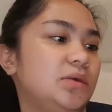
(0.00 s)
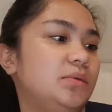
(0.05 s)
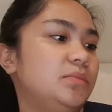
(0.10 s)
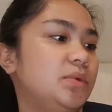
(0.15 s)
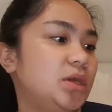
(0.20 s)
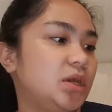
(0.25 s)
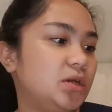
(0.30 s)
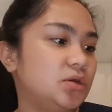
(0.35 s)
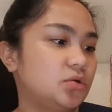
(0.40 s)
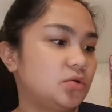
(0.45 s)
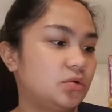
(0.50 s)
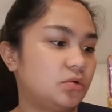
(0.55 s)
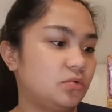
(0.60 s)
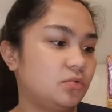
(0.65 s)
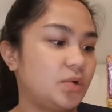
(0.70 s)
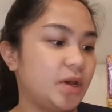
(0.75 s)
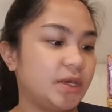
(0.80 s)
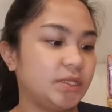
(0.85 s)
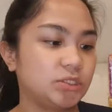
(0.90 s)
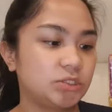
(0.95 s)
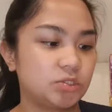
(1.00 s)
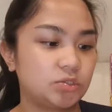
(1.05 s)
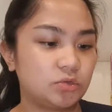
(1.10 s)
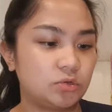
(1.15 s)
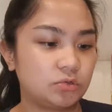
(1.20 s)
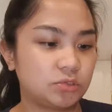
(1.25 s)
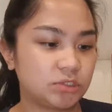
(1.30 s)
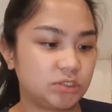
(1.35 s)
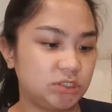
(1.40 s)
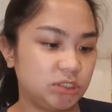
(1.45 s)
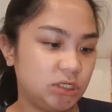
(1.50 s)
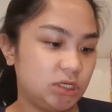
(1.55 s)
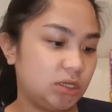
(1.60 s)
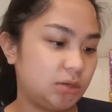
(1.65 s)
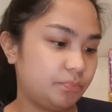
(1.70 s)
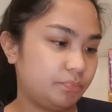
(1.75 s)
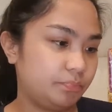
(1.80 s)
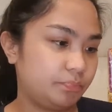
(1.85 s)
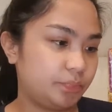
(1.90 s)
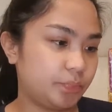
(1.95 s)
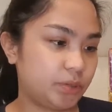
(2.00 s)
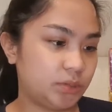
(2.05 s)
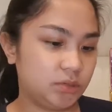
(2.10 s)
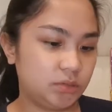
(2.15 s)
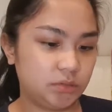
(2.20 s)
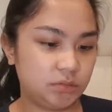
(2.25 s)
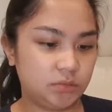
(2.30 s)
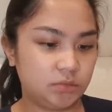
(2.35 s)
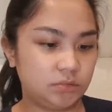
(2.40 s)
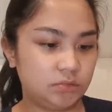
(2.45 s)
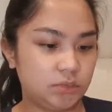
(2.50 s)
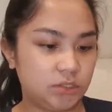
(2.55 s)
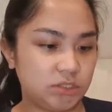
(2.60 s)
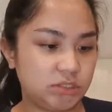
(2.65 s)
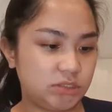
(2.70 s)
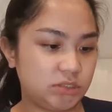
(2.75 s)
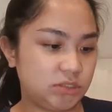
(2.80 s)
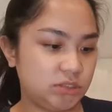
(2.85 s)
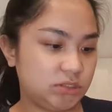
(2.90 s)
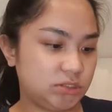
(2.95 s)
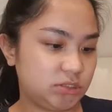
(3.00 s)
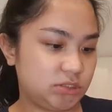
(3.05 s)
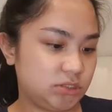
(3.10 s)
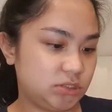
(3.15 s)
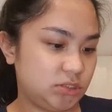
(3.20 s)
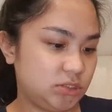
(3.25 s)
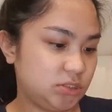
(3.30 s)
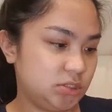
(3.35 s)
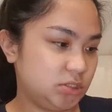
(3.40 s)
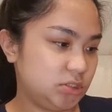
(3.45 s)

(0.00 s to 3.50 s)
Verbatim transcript: Merong white chalk chip. What is this?